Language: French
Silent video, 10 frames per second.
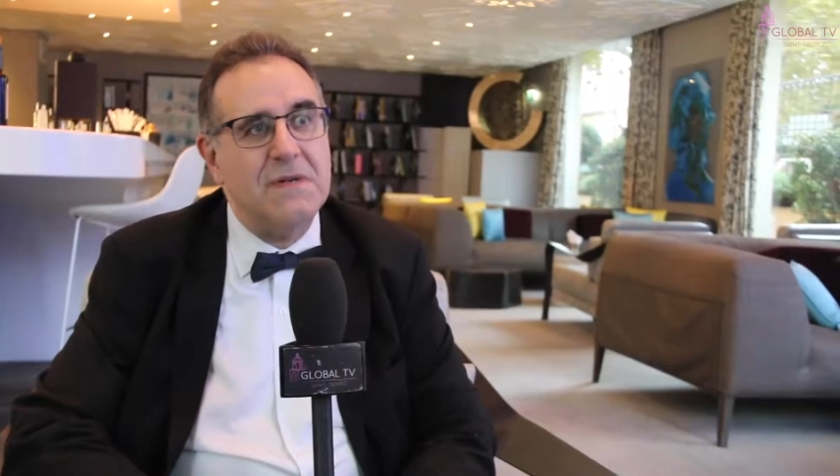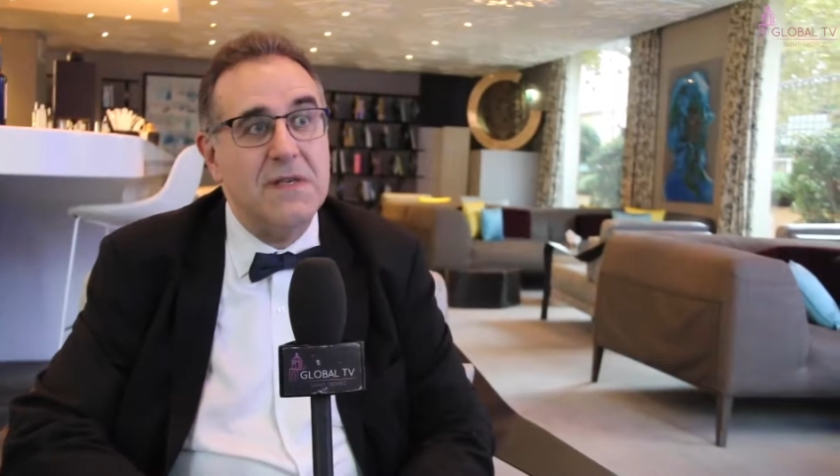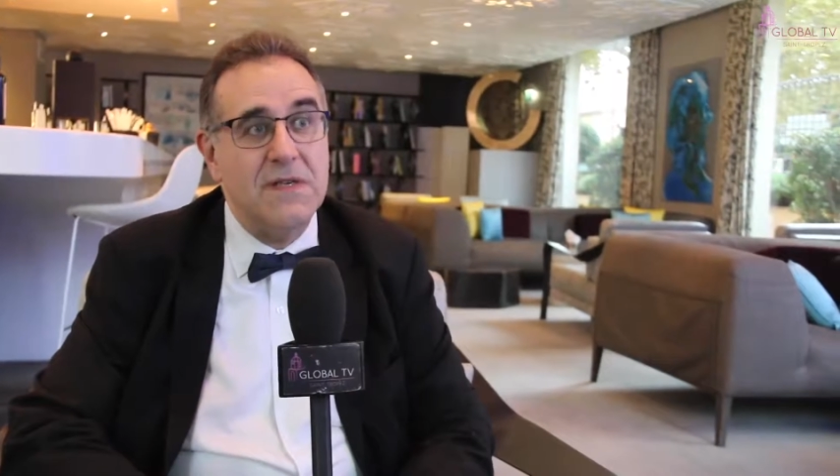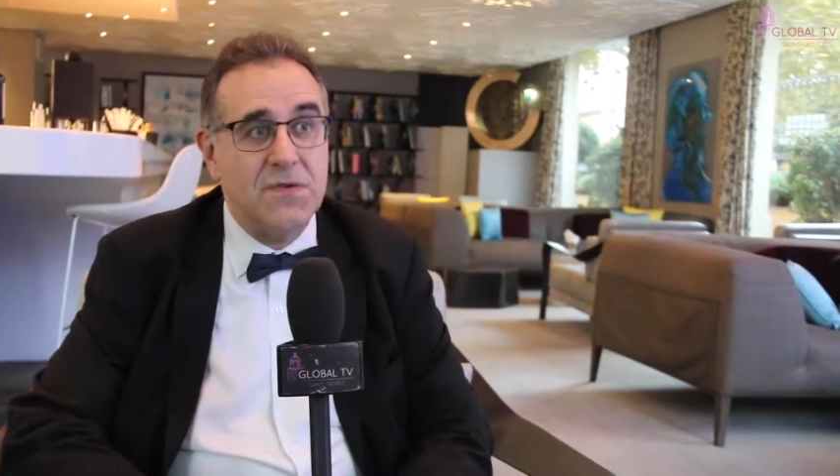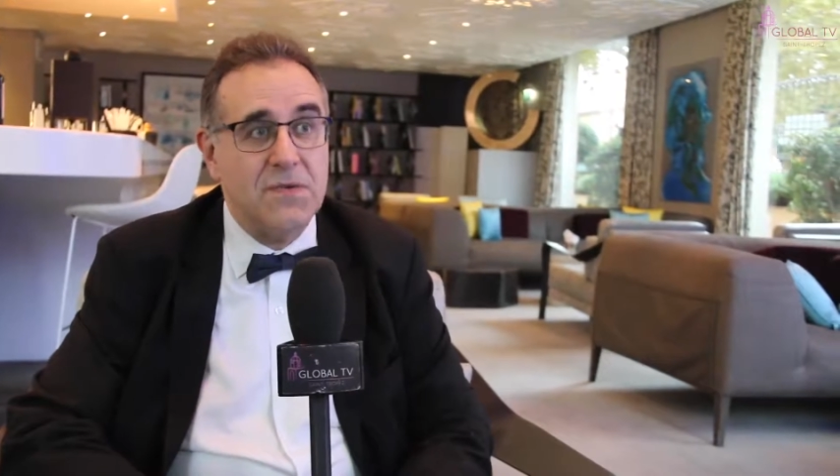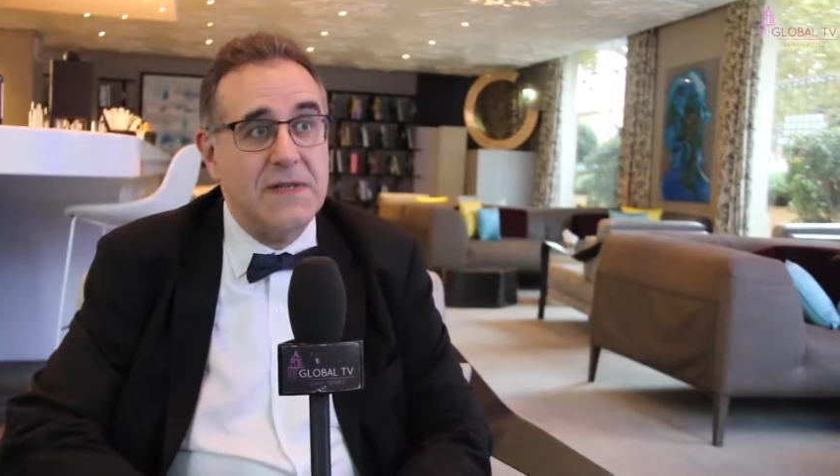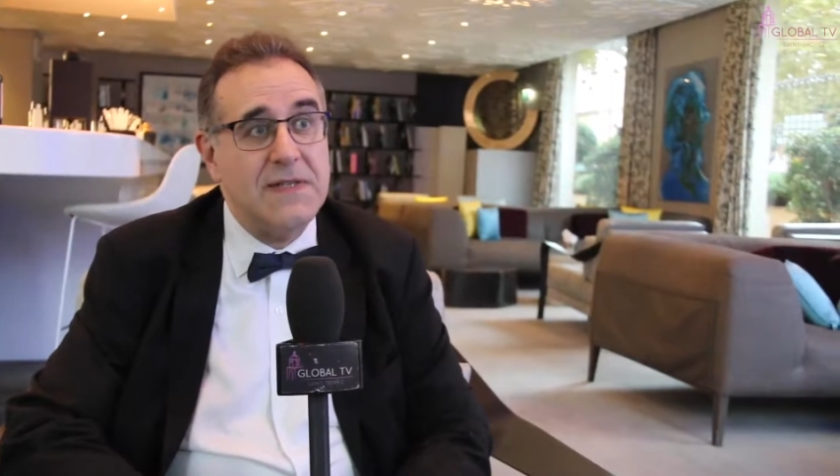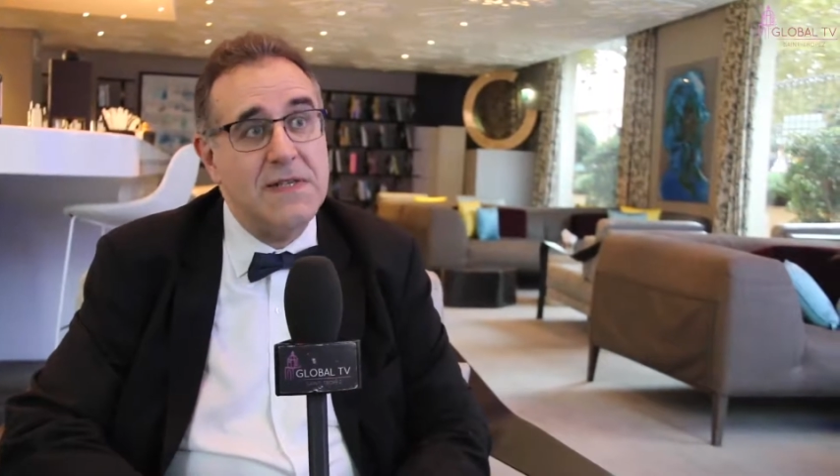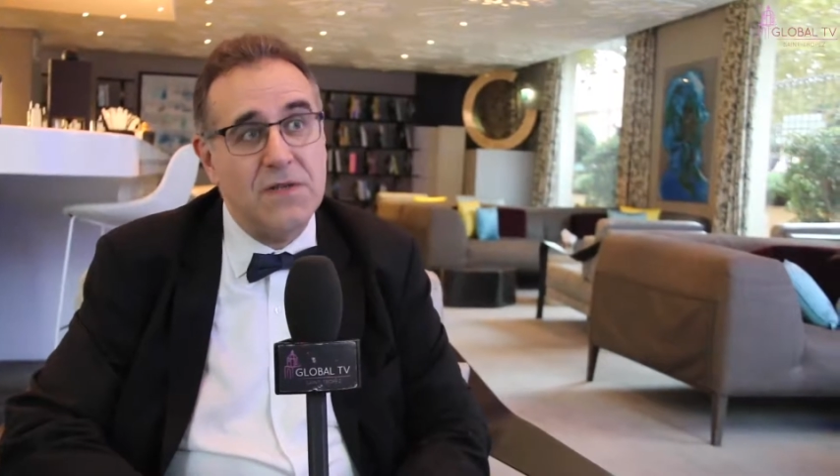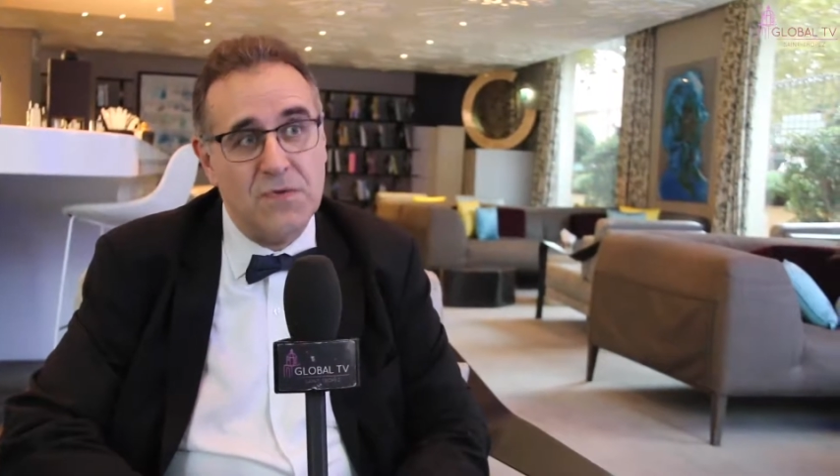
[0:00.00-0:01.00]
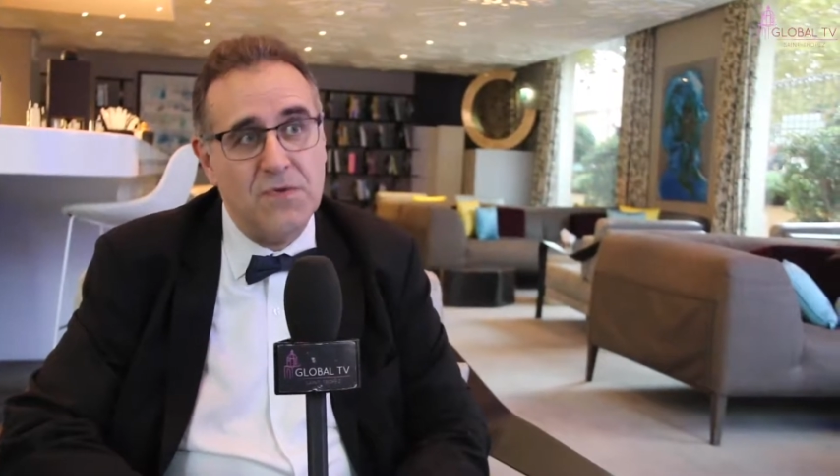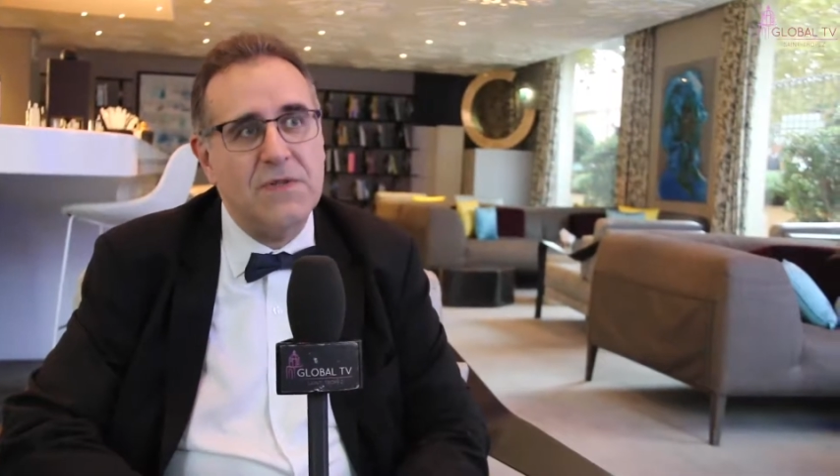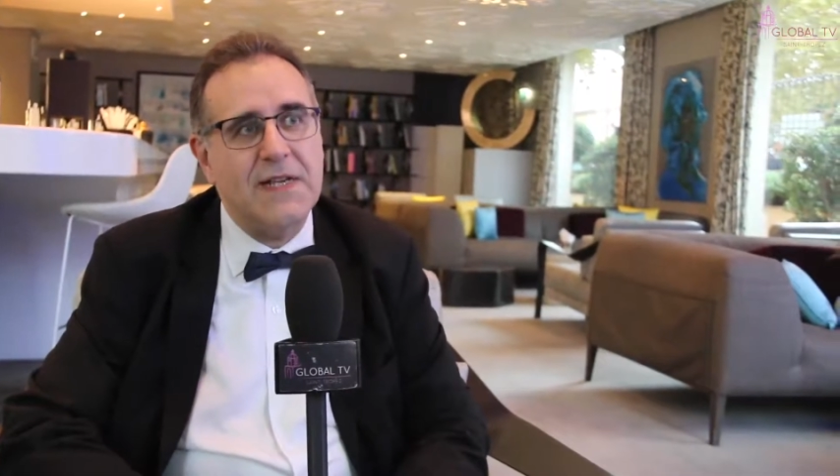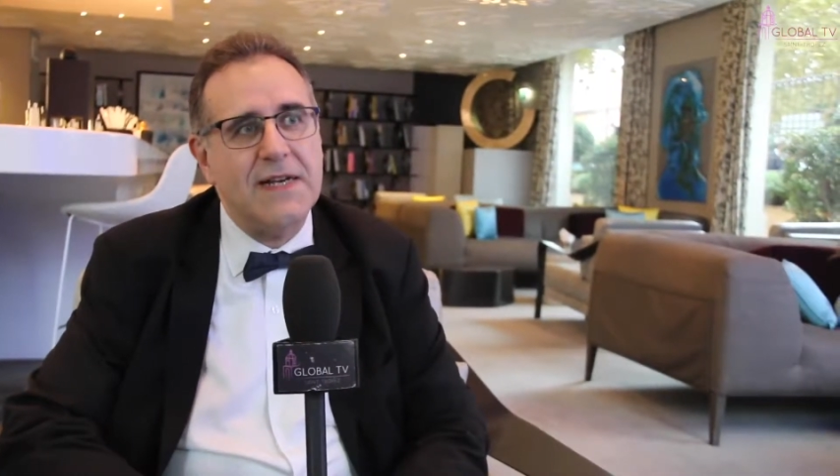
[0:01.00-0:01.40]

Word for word: qui sont, et ça c'est une autre